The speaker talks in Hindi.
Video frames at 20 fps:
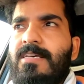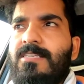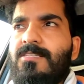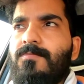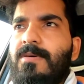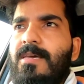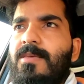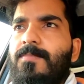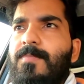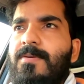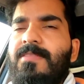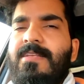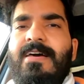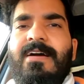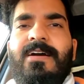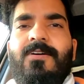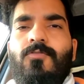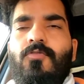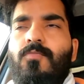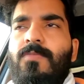दस बाई
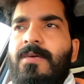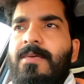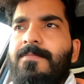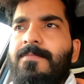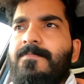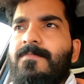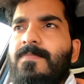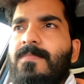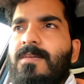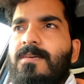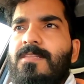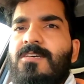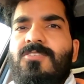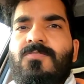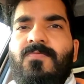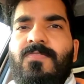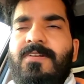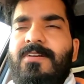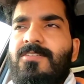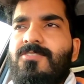पंद्रह का रूम है
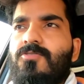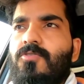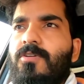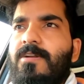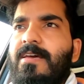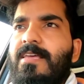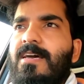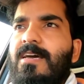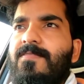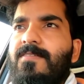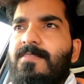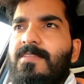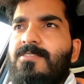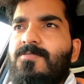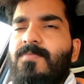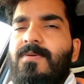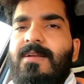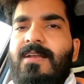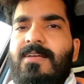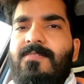दस फीट चौड़ा या फिर
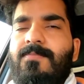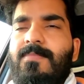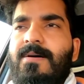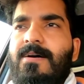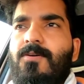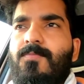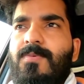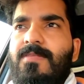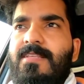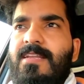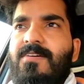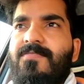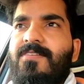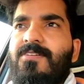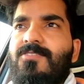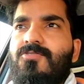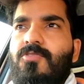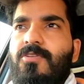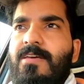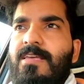दस फीट लंबा पंद्रह
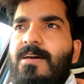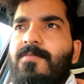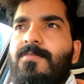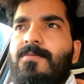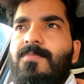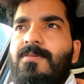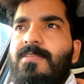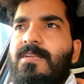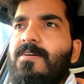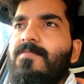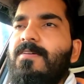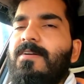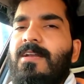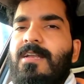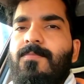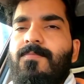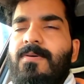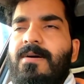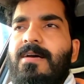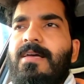फीट चौड़ा या फिर पंद्रह फीट
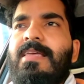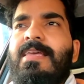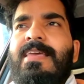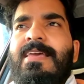लंबा